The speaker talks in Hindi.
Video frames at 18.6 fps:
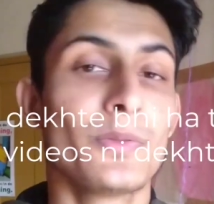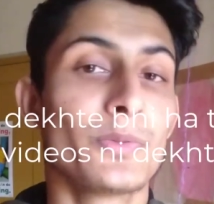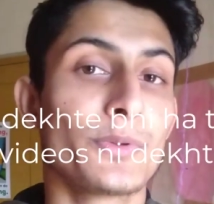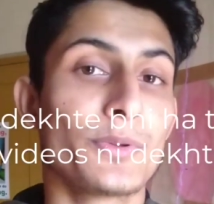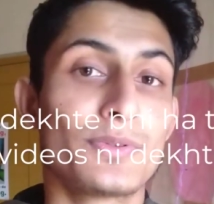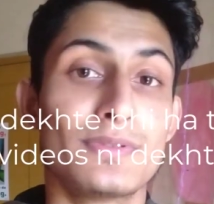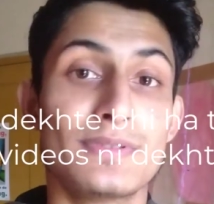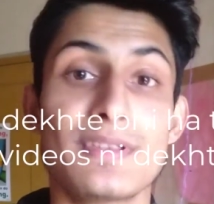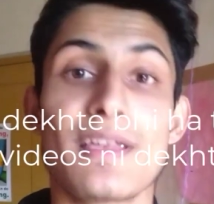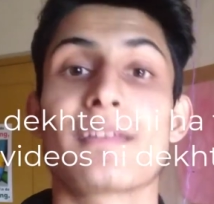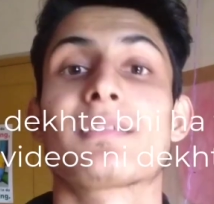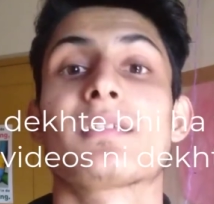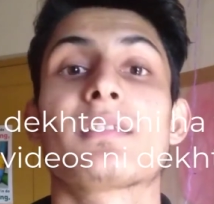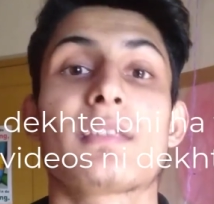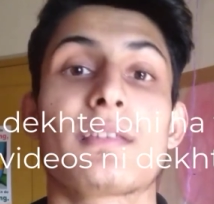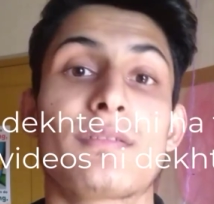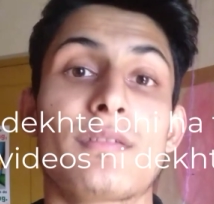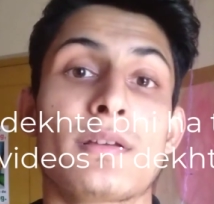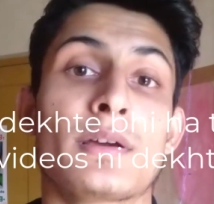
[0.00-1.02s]
तो जैसे
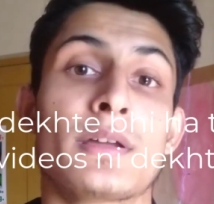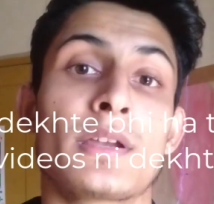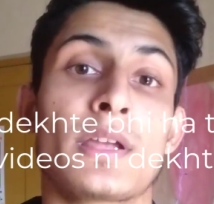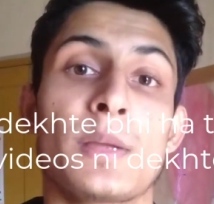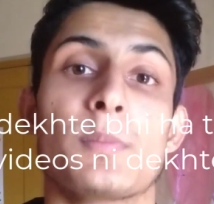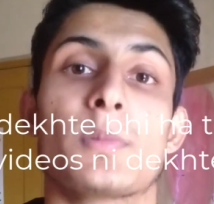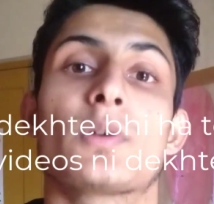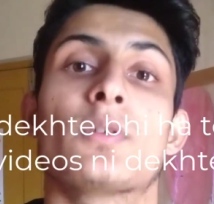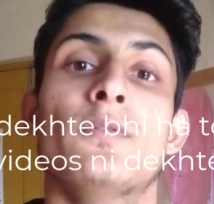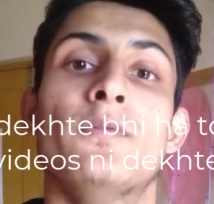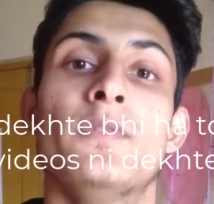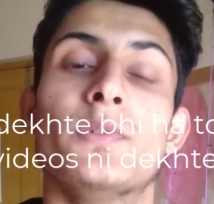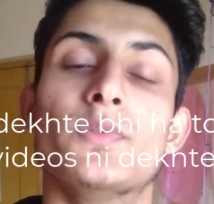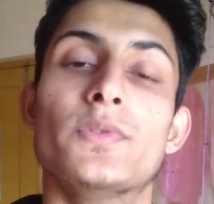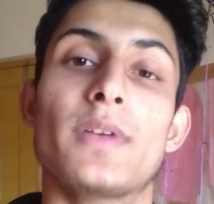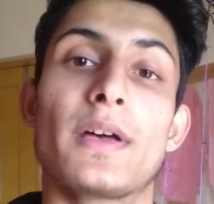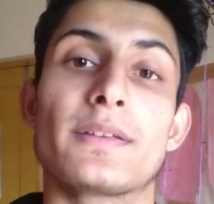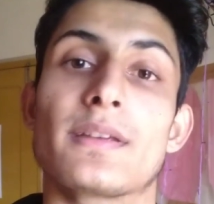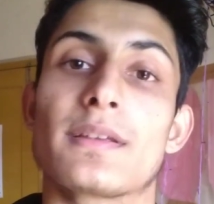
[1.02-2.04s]
तैसे करके मेरे को
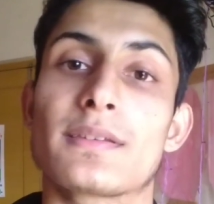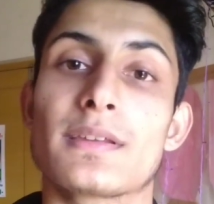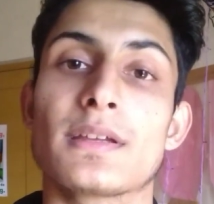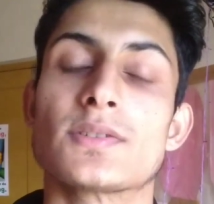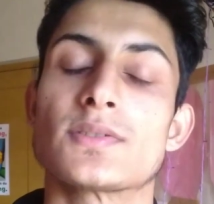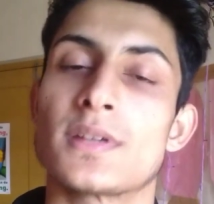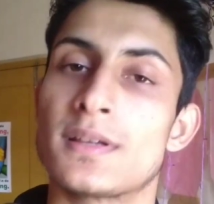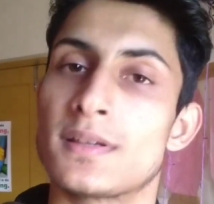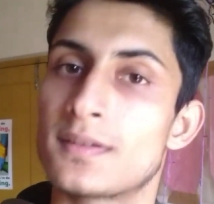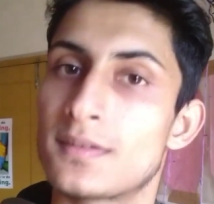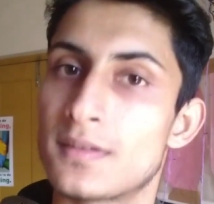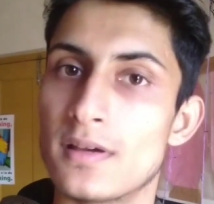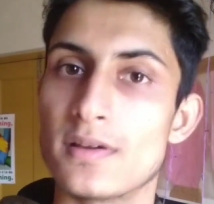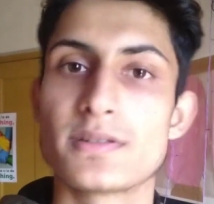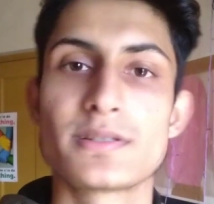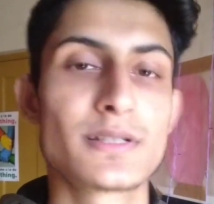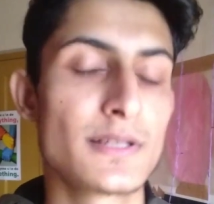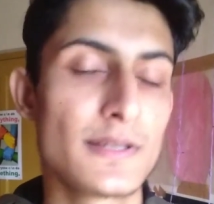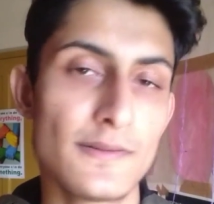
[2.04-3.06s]
व्यूज़ आ जाते हैं चाहे
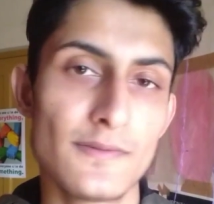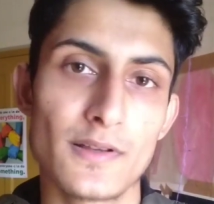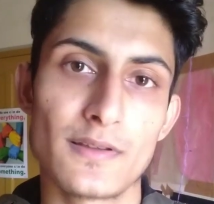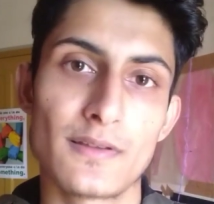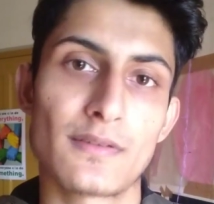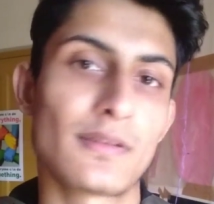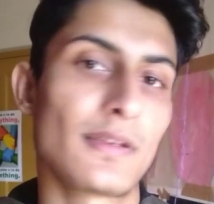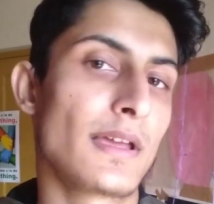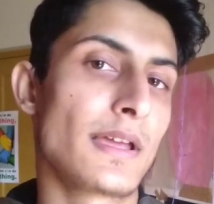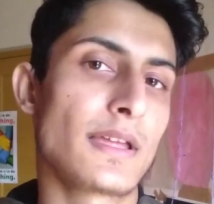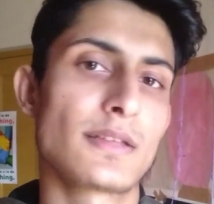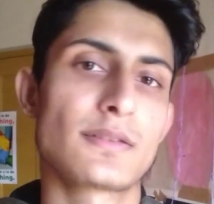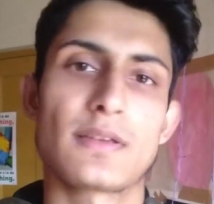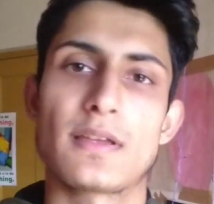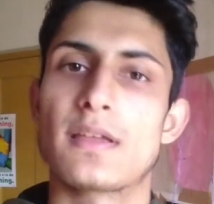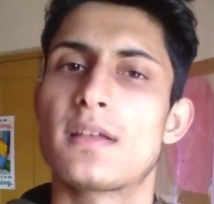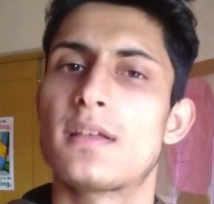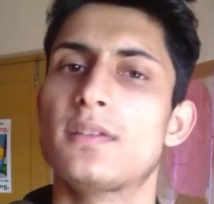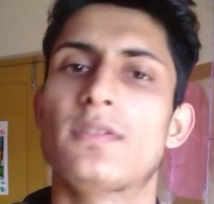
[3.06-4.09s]
सर्च की वजह से आए
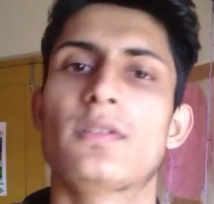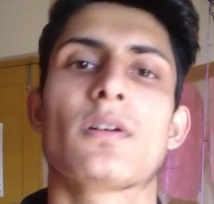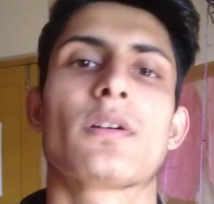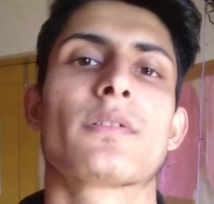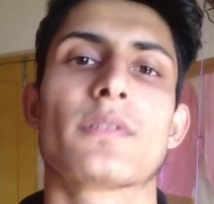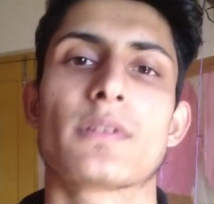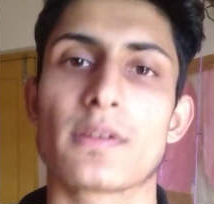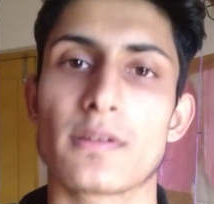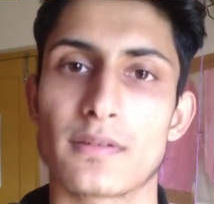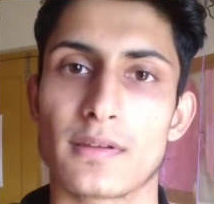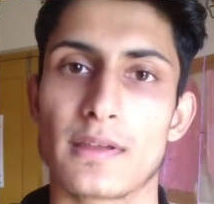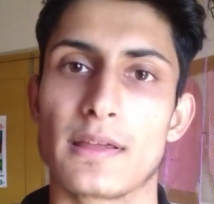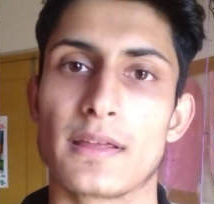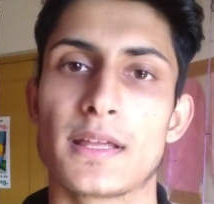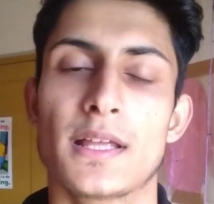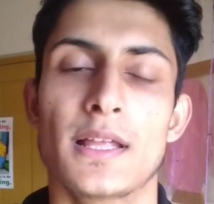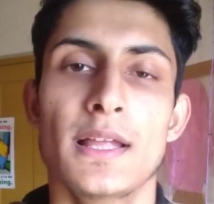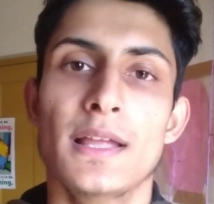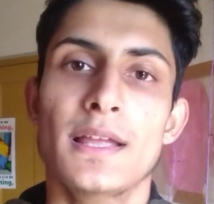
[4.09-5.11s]
चाहे किसी और वजह से
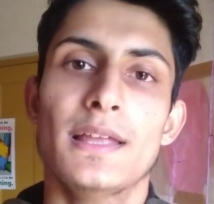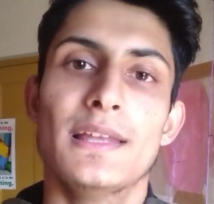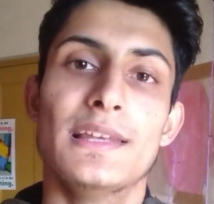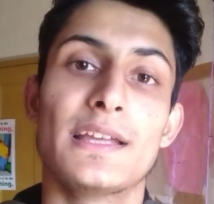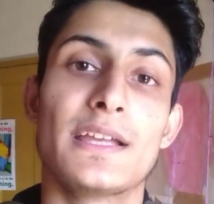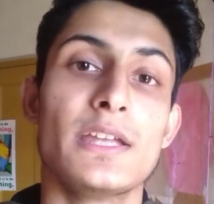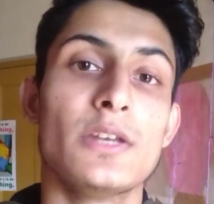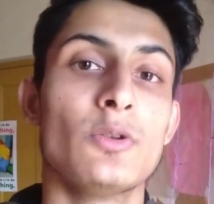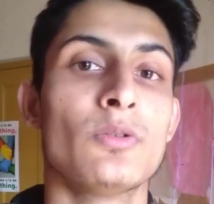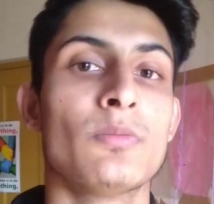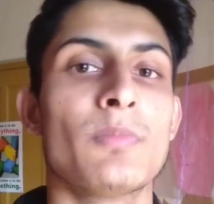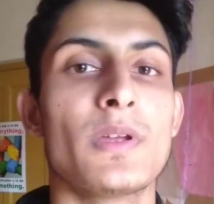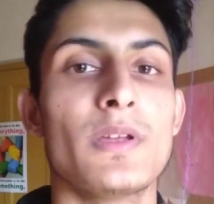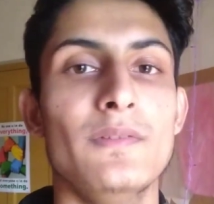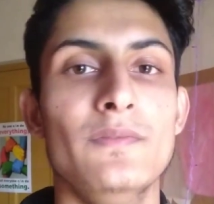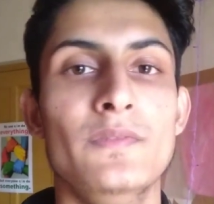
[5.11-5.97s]
आए लेकिन उनमें